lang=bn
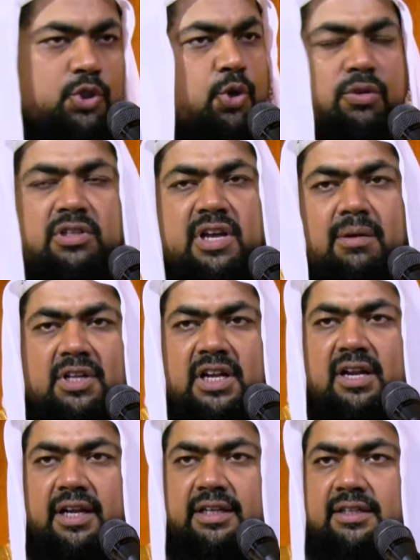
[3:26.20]
শক্তি
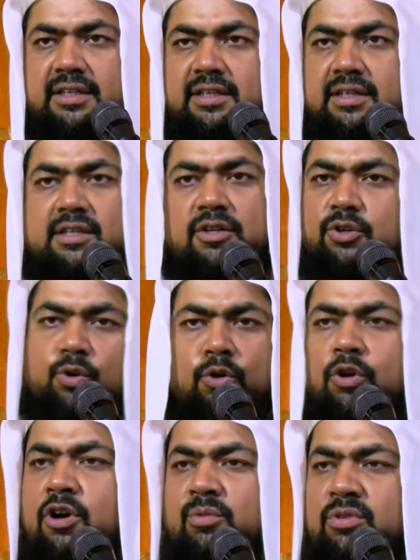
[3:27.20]
আমাদের নাই
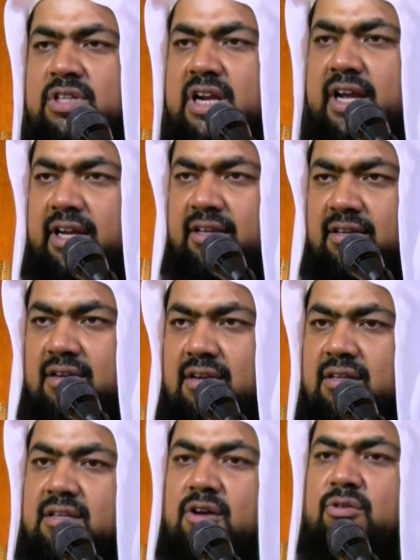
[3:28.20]
কোনো ক্ষমতা নাই
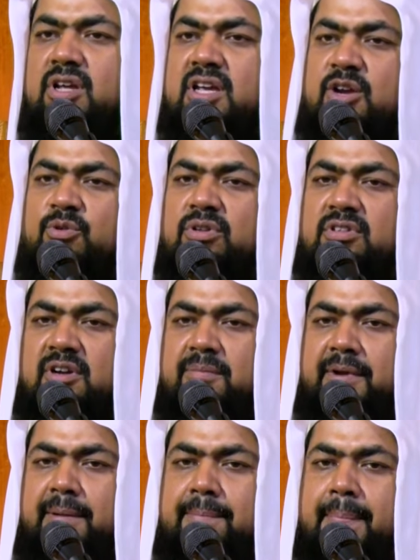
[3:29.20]
তাহলে কি করতে
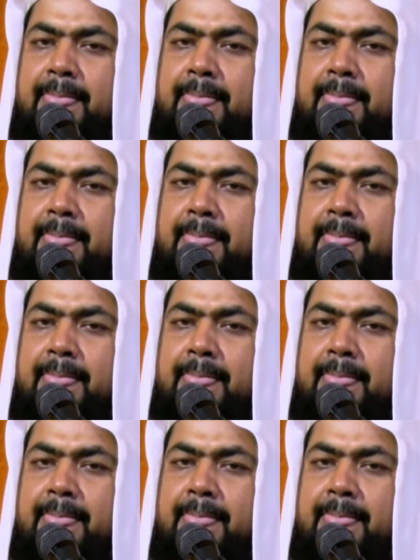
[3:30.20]
হবে